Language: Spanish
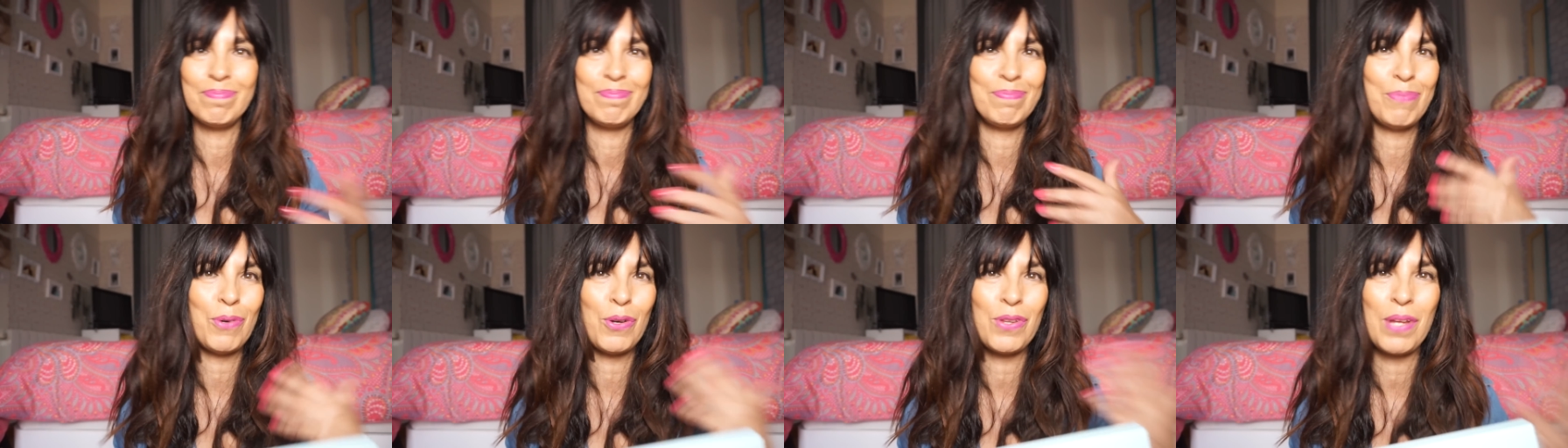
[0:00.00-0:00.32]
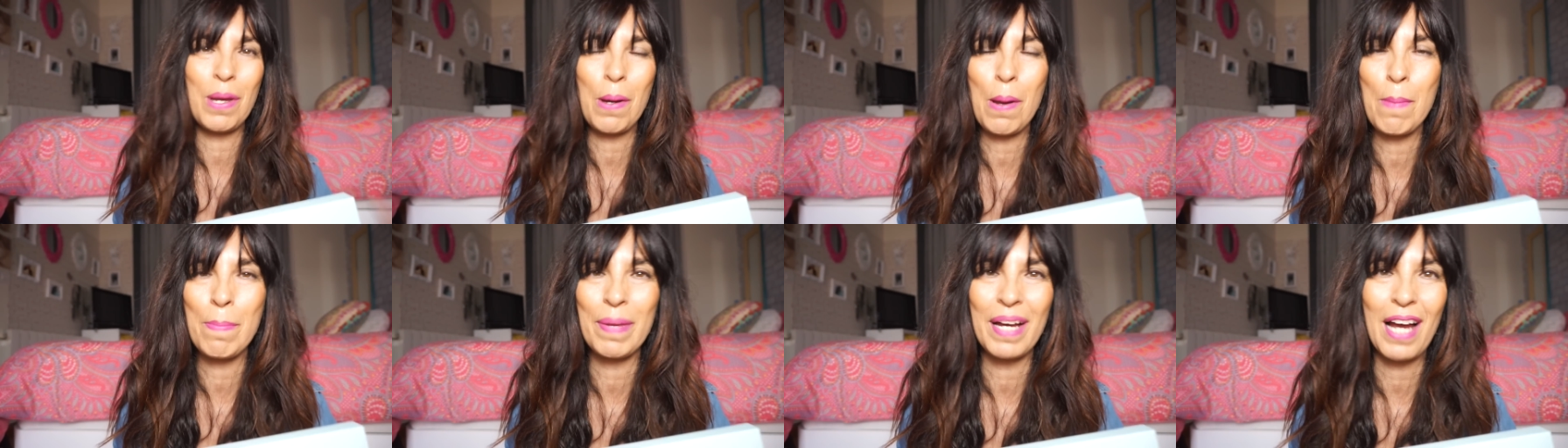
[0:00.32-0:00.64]

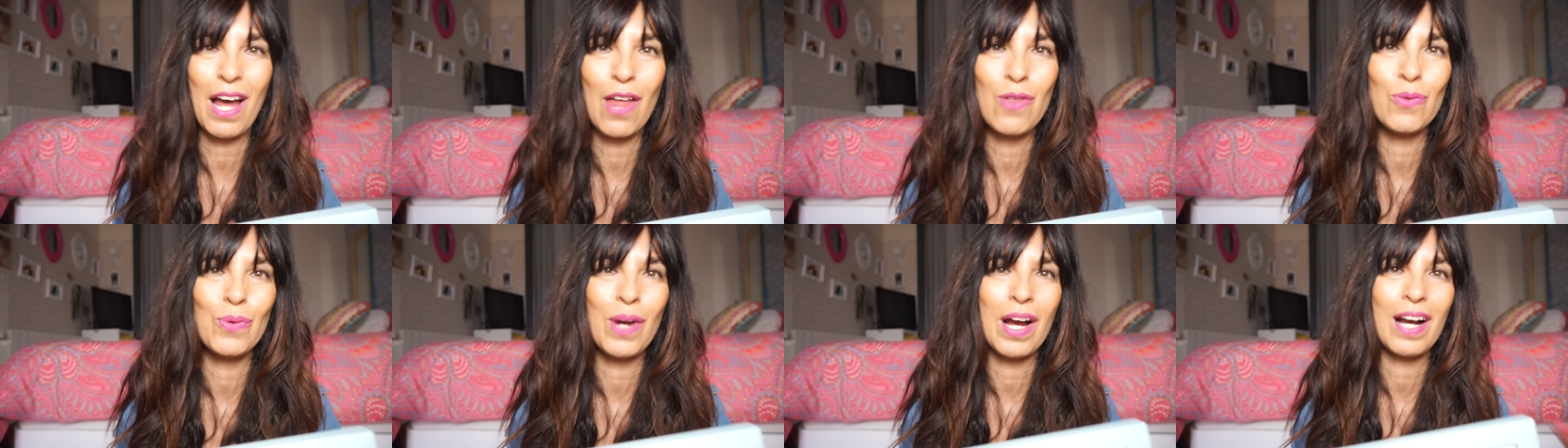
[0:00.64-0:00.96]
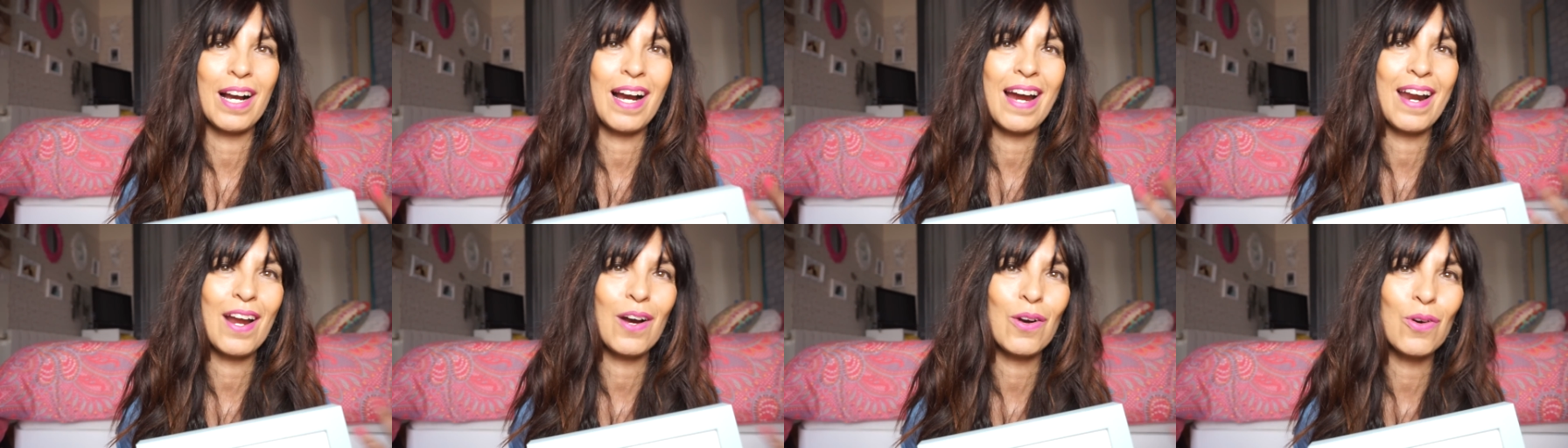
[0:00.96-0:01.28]
podía haber pegado una
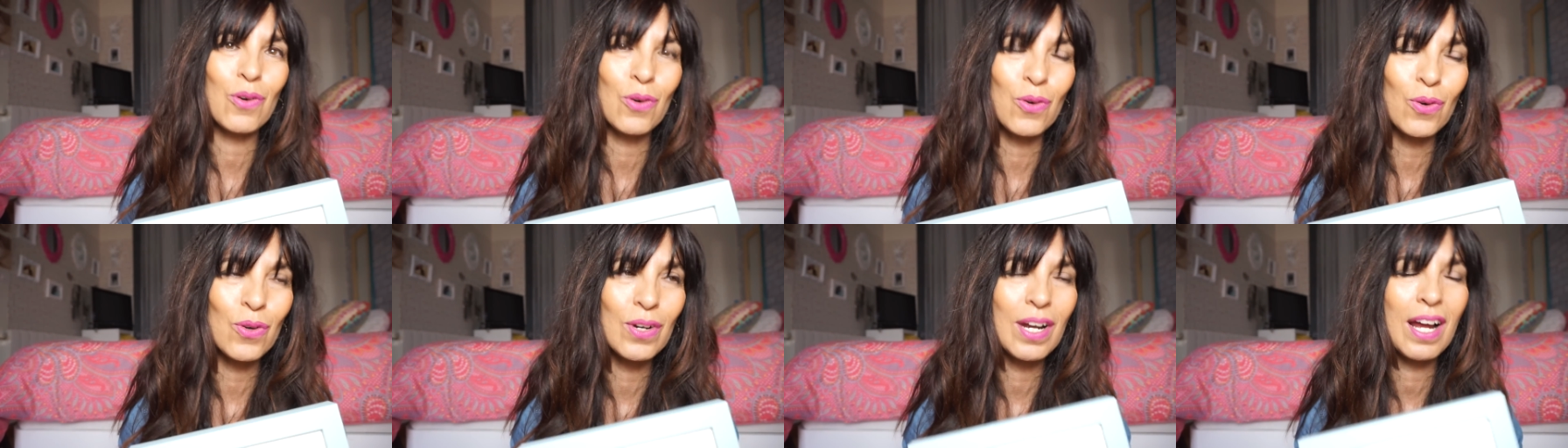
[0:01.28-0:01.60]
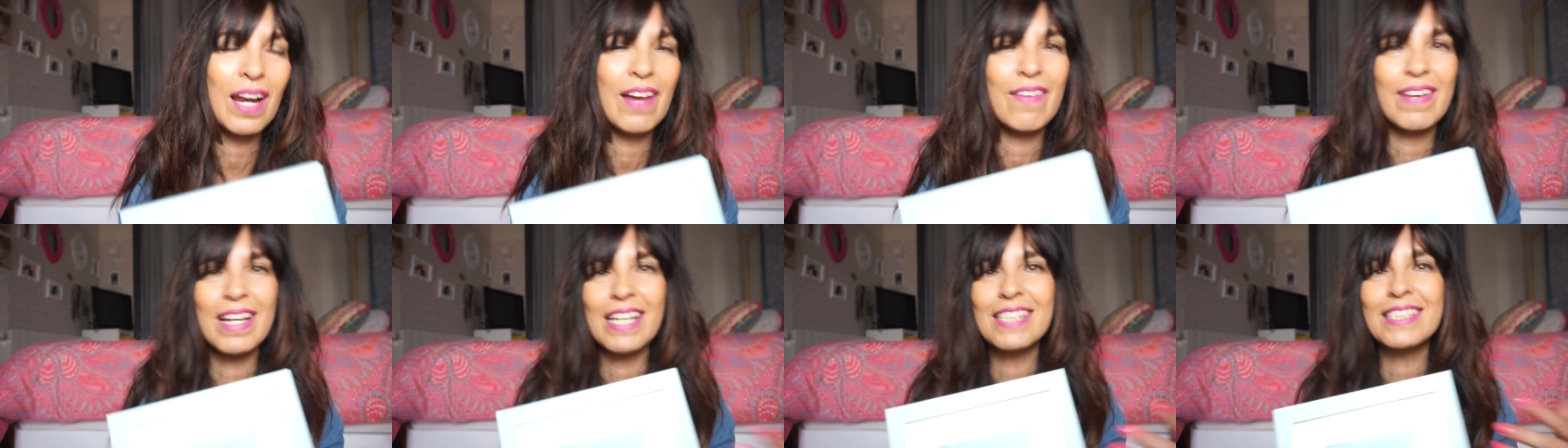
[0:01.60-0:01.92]
caracola,
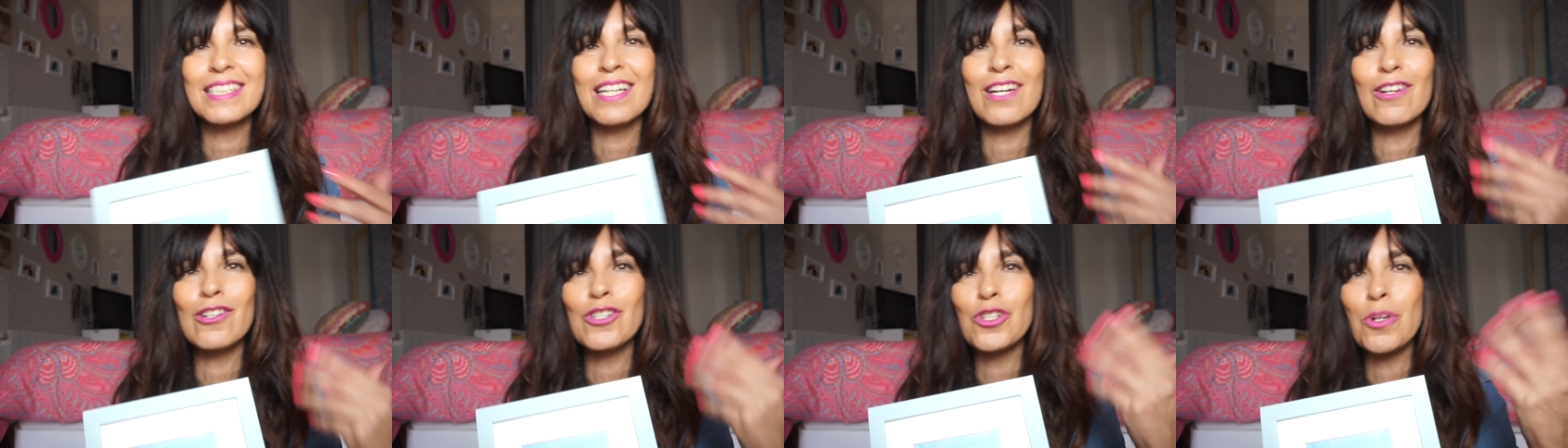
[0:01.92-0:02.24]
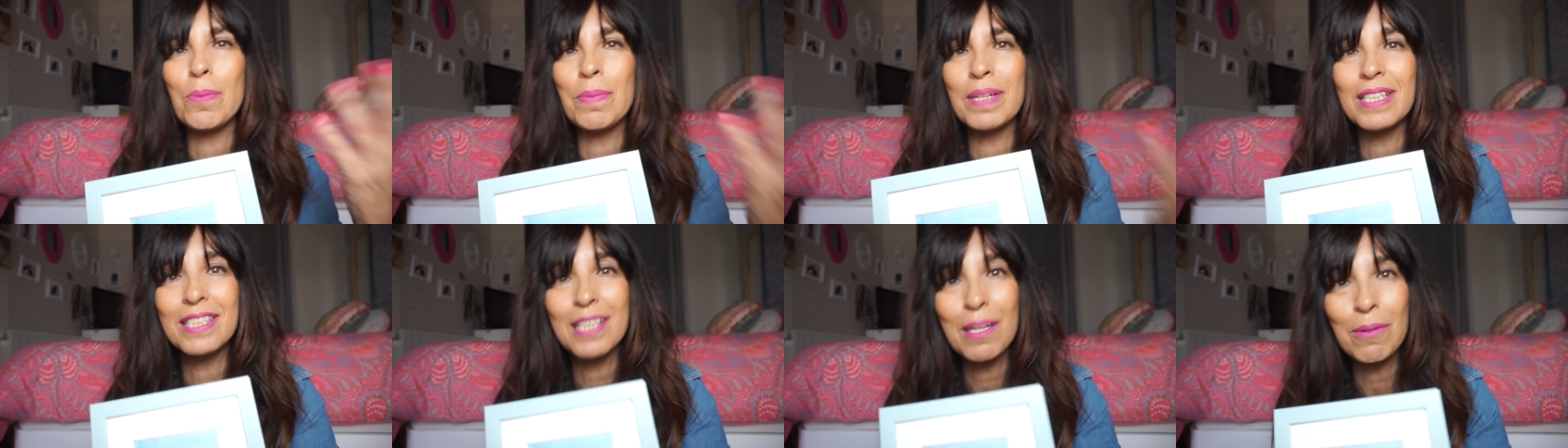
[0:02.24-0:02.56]
la verdad es que lo
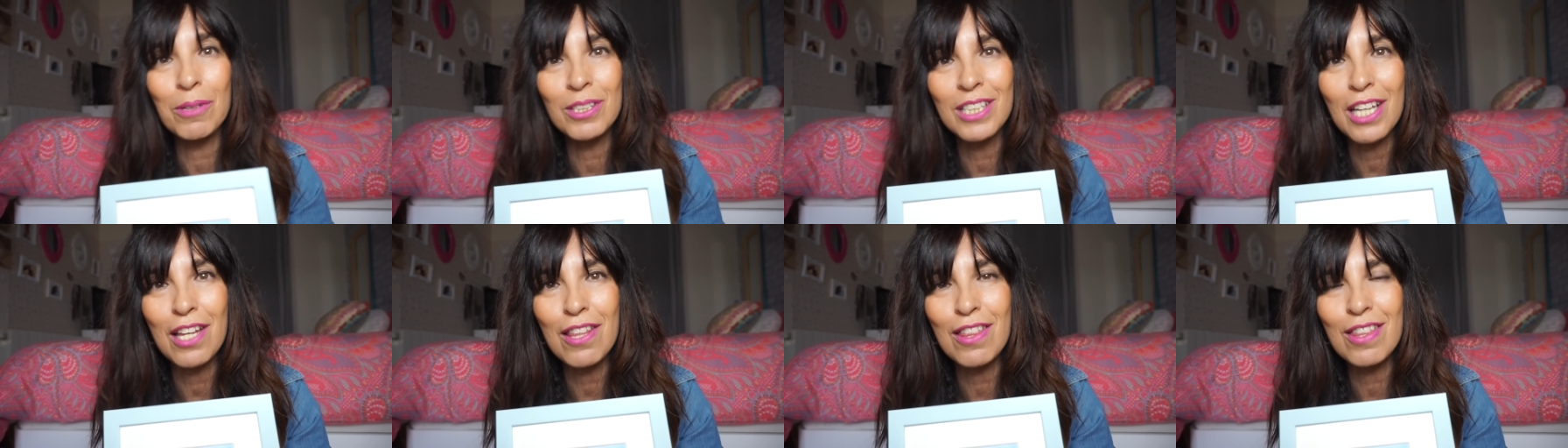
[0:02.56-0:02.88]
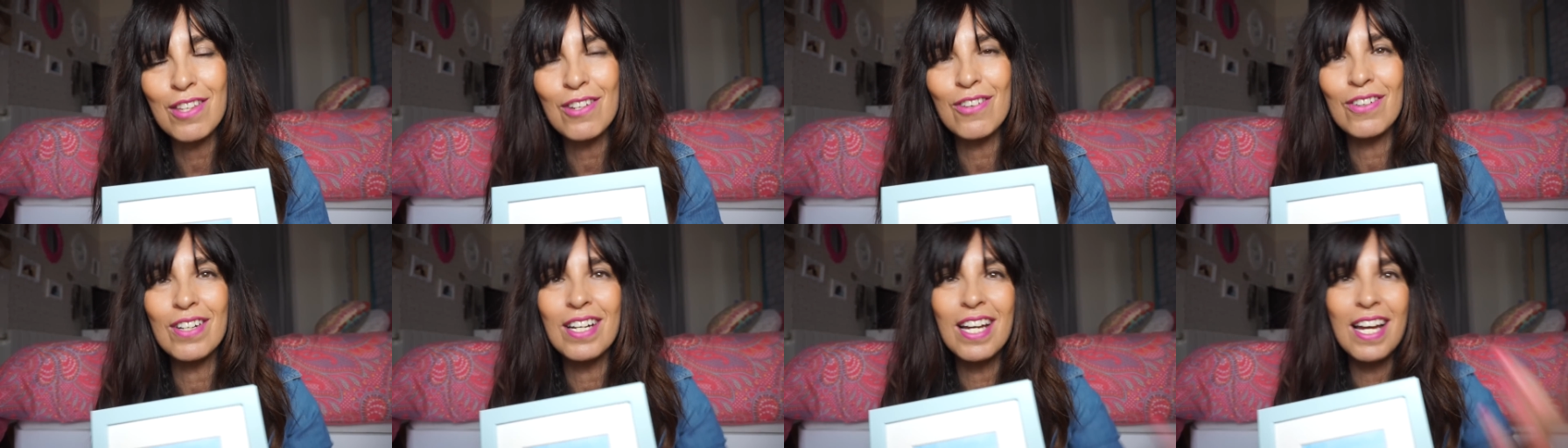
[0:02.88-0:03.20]
sometí a
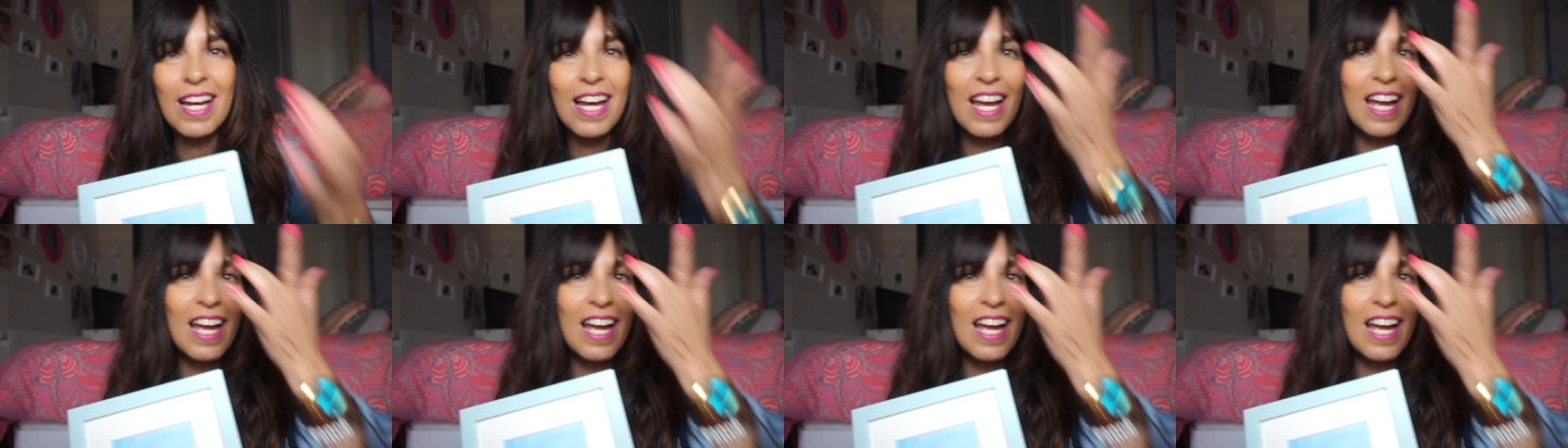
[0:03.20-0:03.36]
votación